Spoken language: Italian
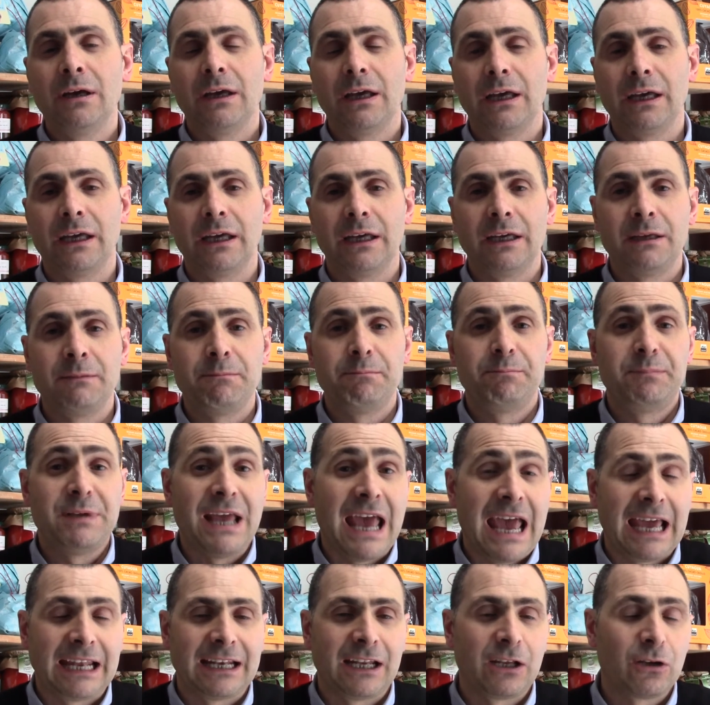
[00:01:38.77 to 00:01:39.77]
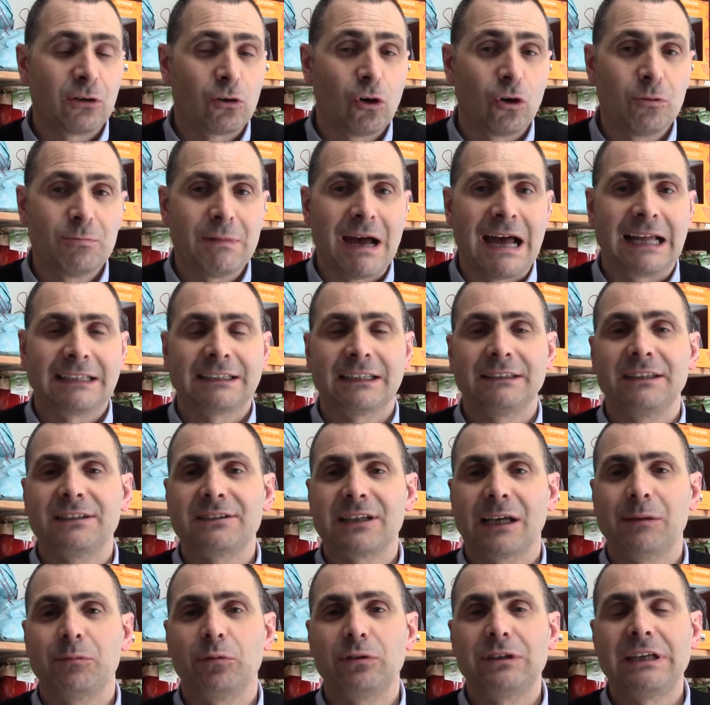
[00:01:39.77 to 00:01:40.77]
eh, in piena, incolmata
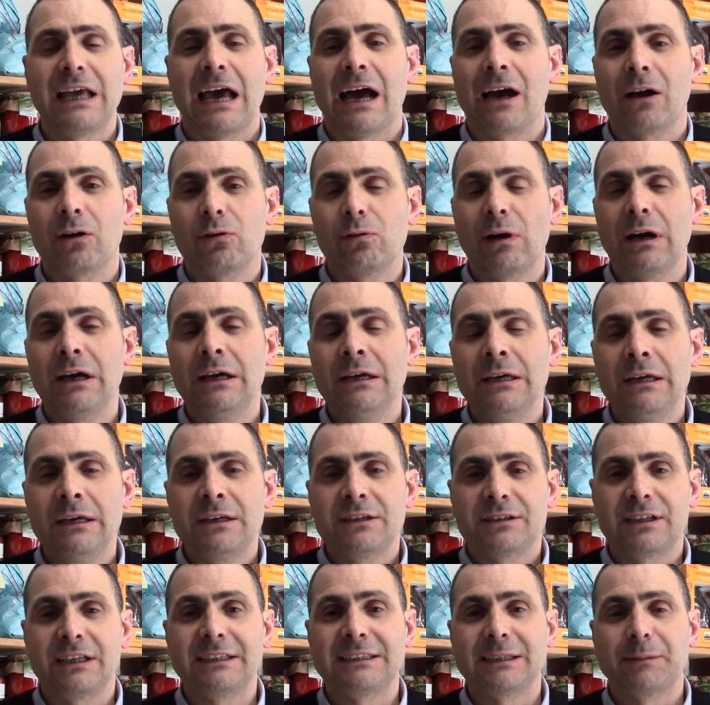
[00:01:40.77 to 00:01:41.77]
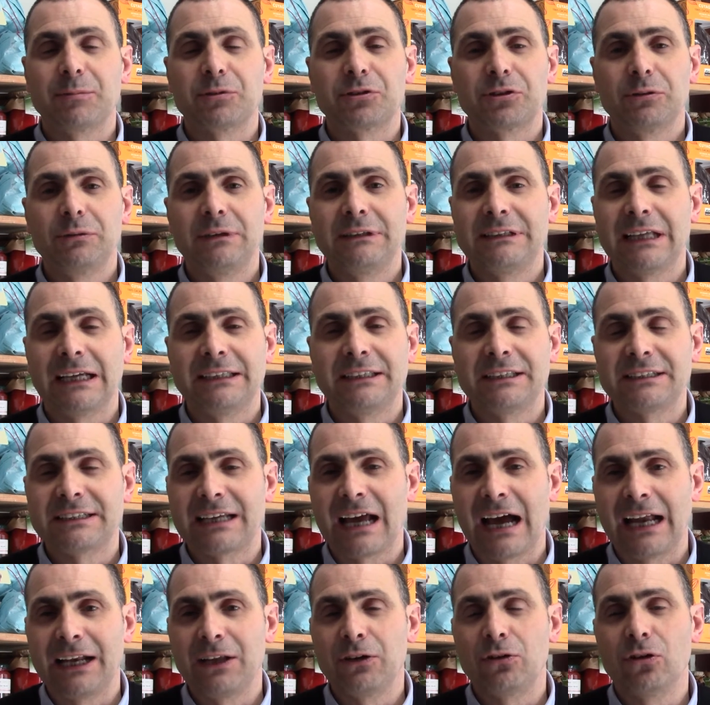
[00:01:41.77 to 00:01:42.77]
diciamo, di acqua senza possibilità di
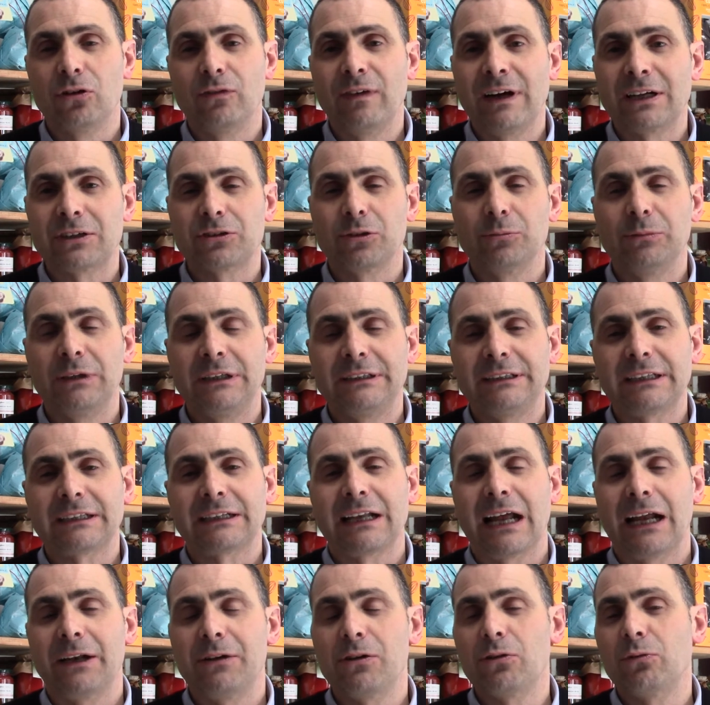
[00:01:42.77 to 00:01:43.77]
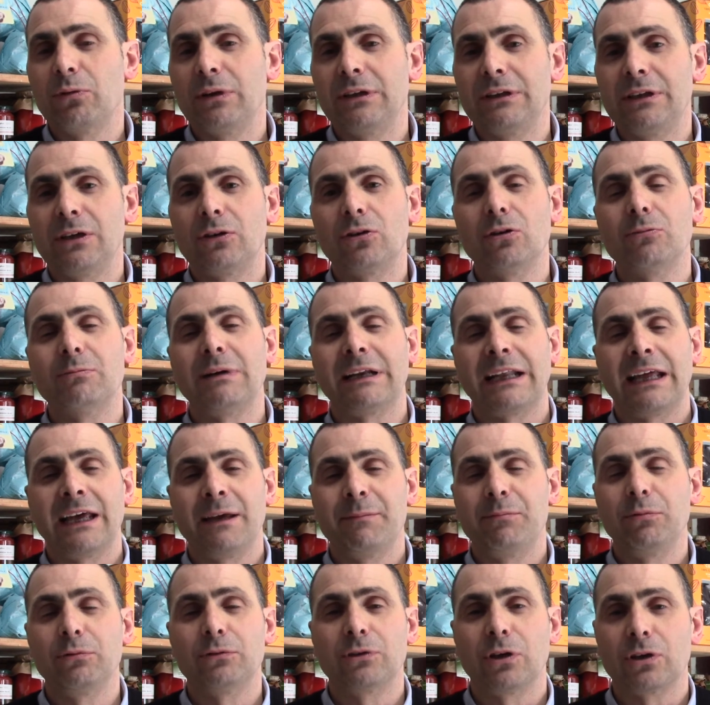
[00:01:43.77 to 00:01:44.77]
scarico verso il Mediterraneo quindi con maree
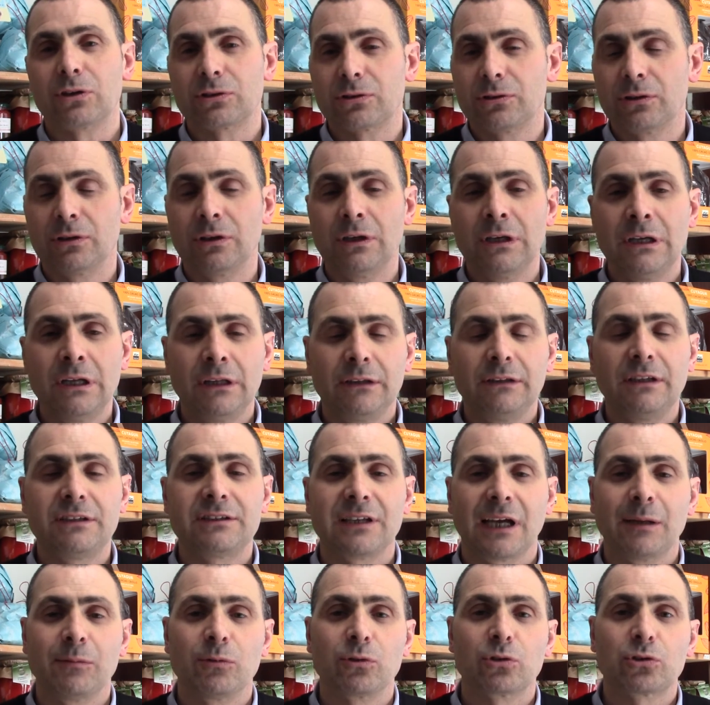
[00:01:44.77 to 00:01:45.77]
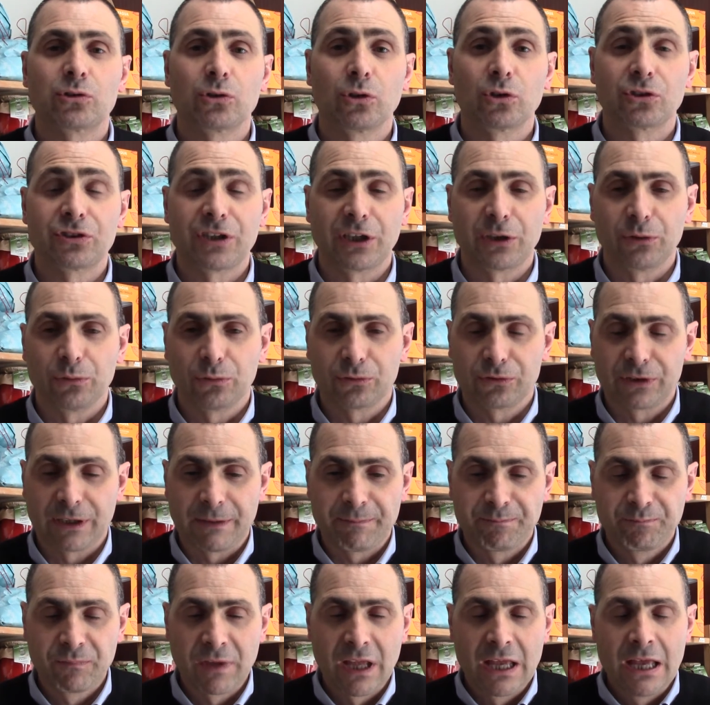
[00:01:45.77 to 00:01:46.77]
piuttosto diciamo,
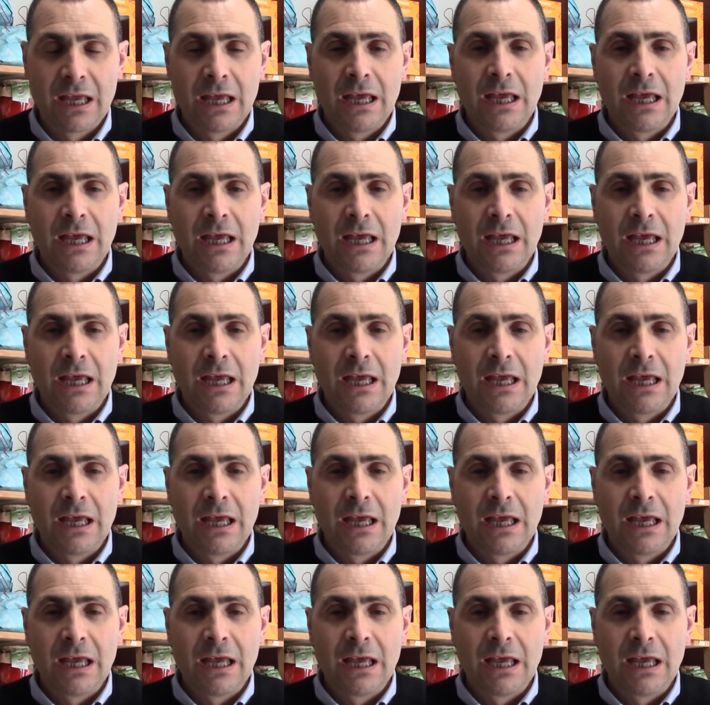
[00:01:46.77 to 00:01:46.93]
sostenute.